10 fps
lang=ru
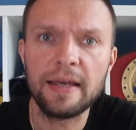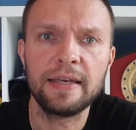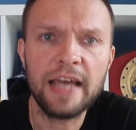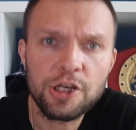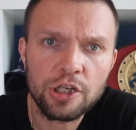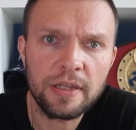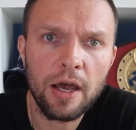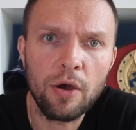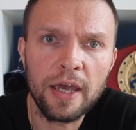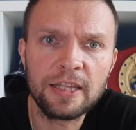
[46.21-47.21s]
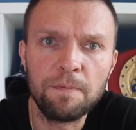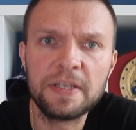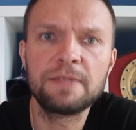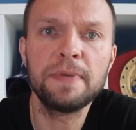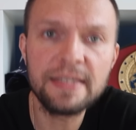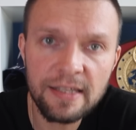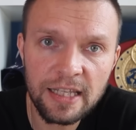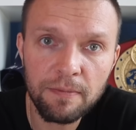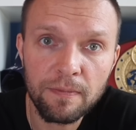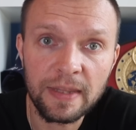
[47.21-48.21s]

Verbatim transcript: Я считаю это бессмысленным.